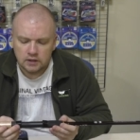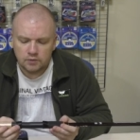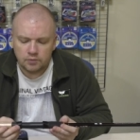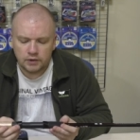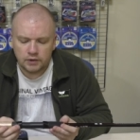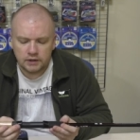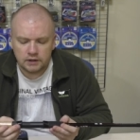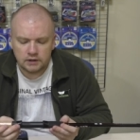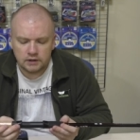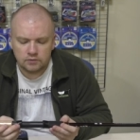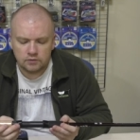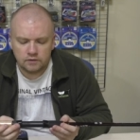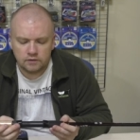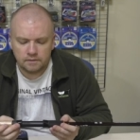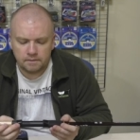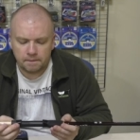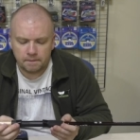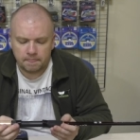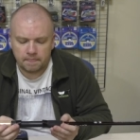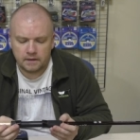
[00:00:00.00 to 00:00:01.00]

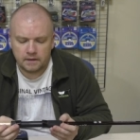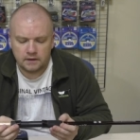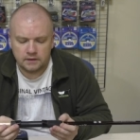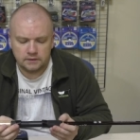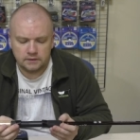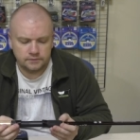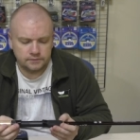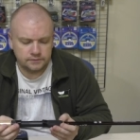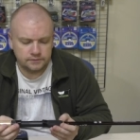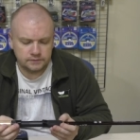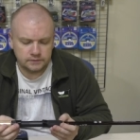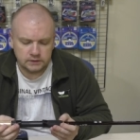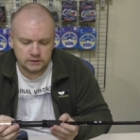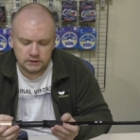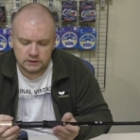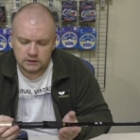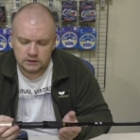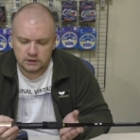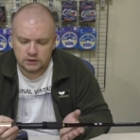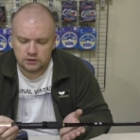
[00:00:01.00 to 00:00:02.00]
Поэтому,
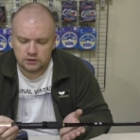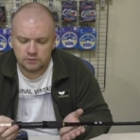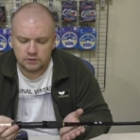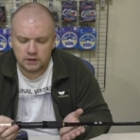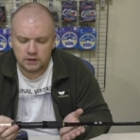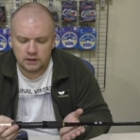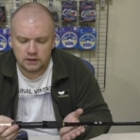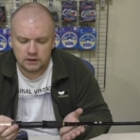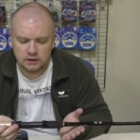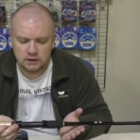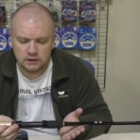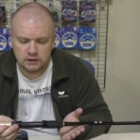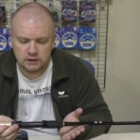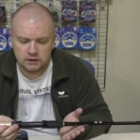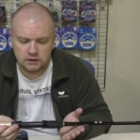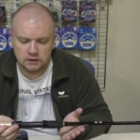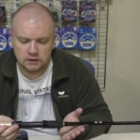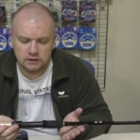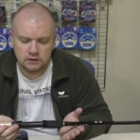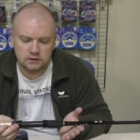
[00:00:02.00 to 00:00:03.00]
э, скажем так,
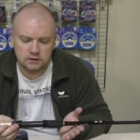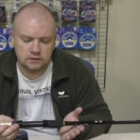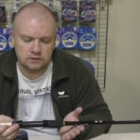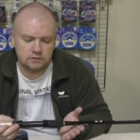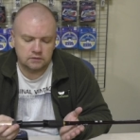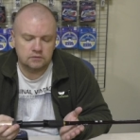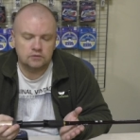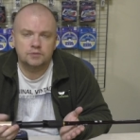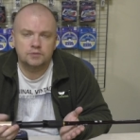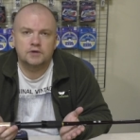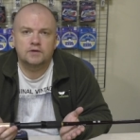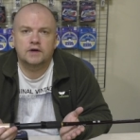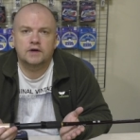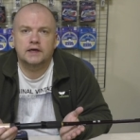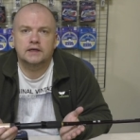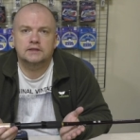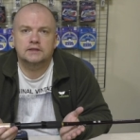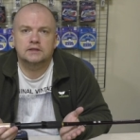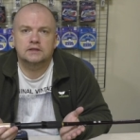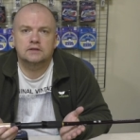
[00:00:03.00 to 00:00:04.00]
э,
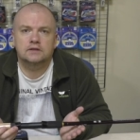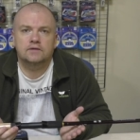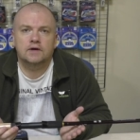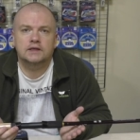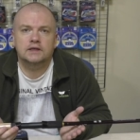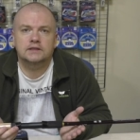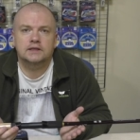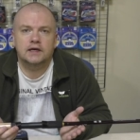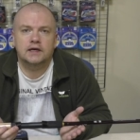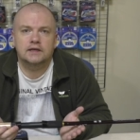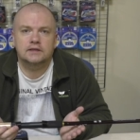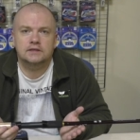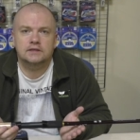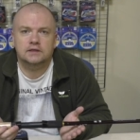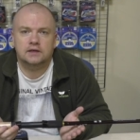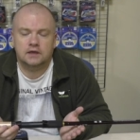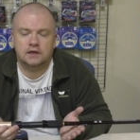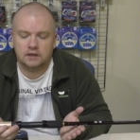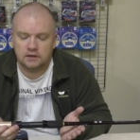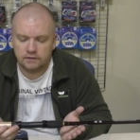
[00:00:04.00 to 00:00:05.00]
убивается два
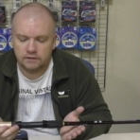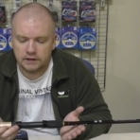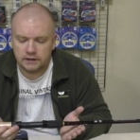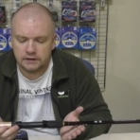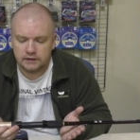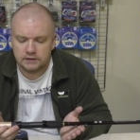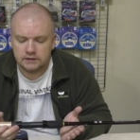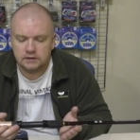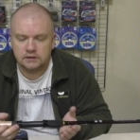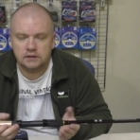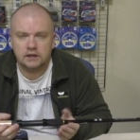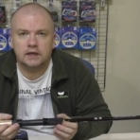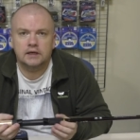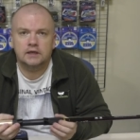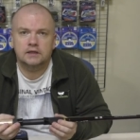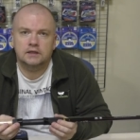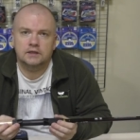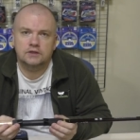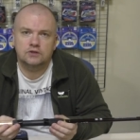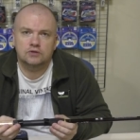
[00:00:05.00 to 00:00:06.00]
зайца, как говорится, да,
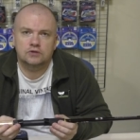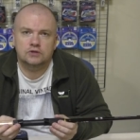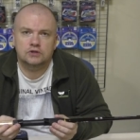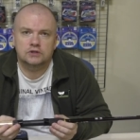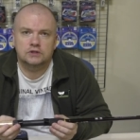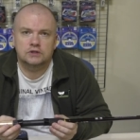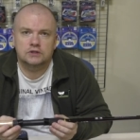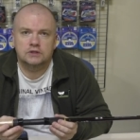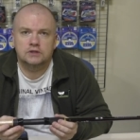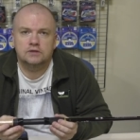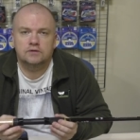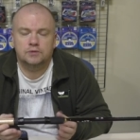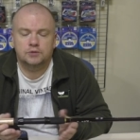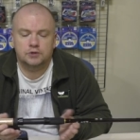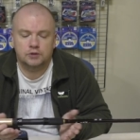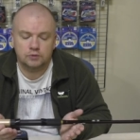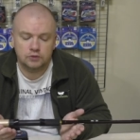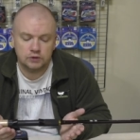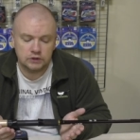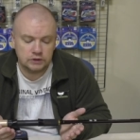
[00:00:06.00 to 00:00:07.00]
и надежность, и, в
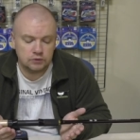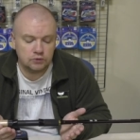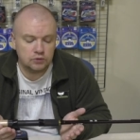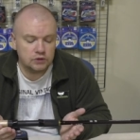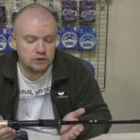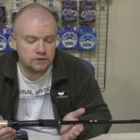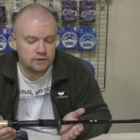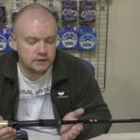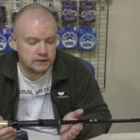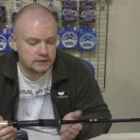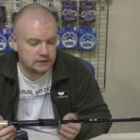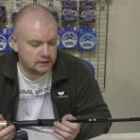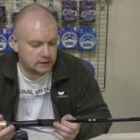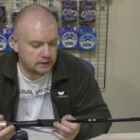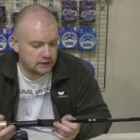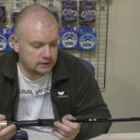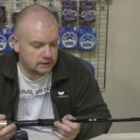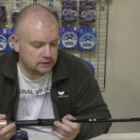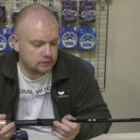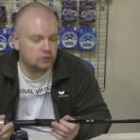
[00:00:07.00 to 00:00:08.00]
общем,
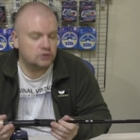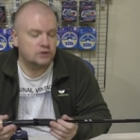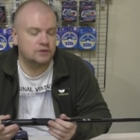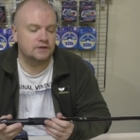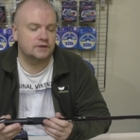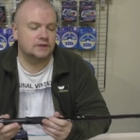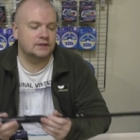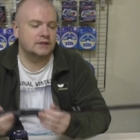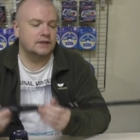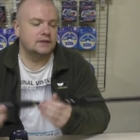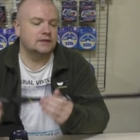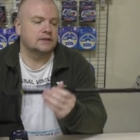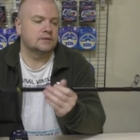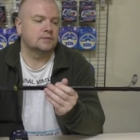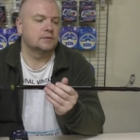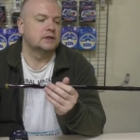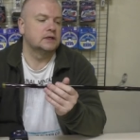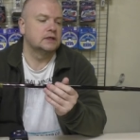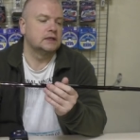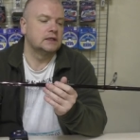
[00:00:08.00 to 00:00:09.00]
универсали,
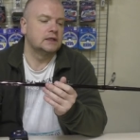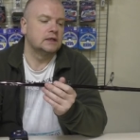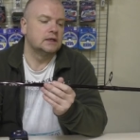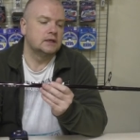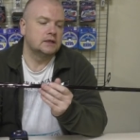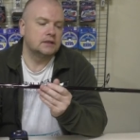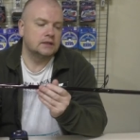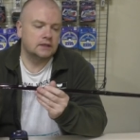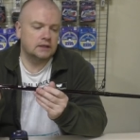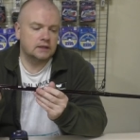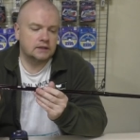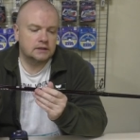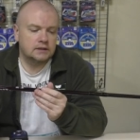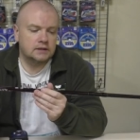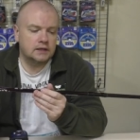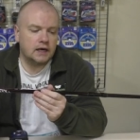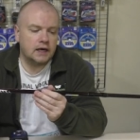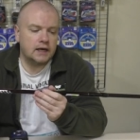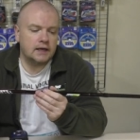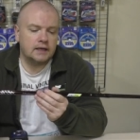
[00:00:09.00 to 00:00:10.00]
универсализм. Э,
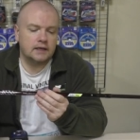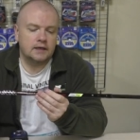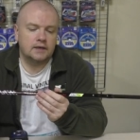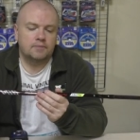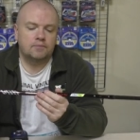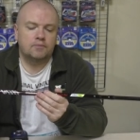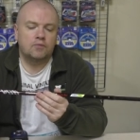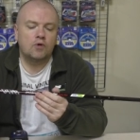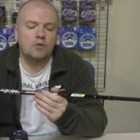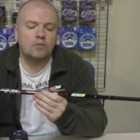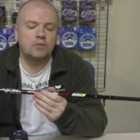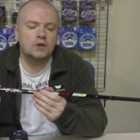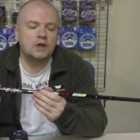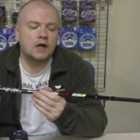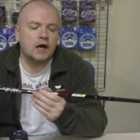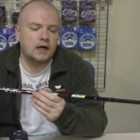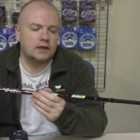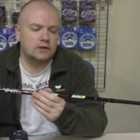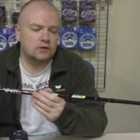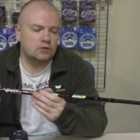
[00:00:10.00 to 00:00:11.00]
далее, по
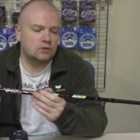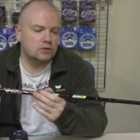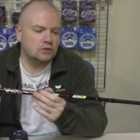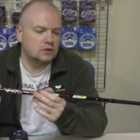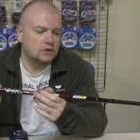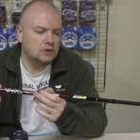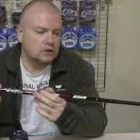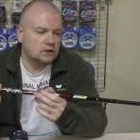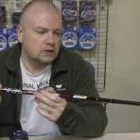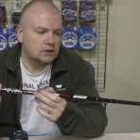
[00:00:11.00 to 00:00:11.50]
бланку.